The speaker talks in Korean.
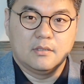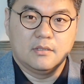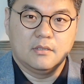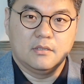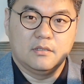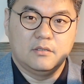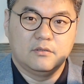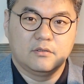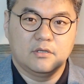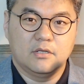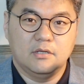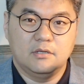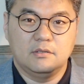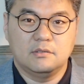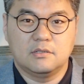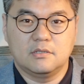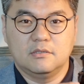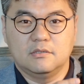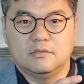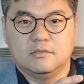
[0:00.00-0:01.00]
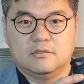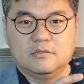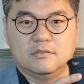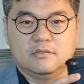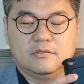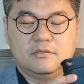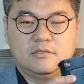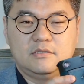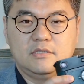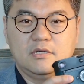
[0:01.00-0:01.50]
이렇게
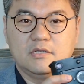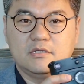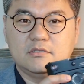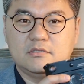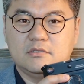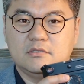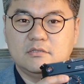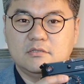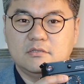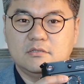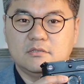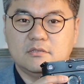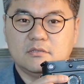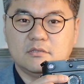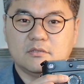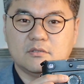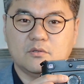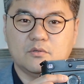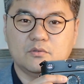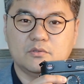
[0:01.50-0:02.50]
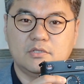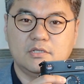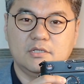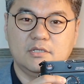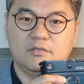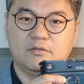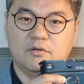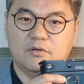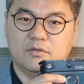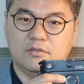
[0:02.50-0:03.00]
그 디 엑스
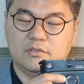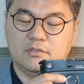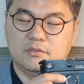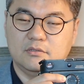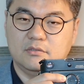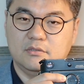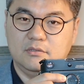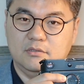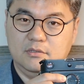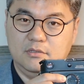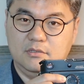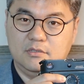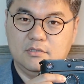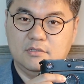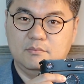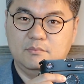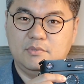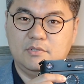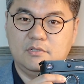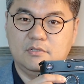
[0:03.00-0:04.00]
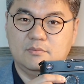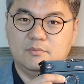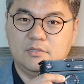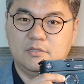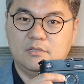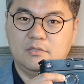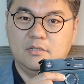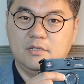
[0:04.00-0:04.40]
코딩이 되어 있는 필름을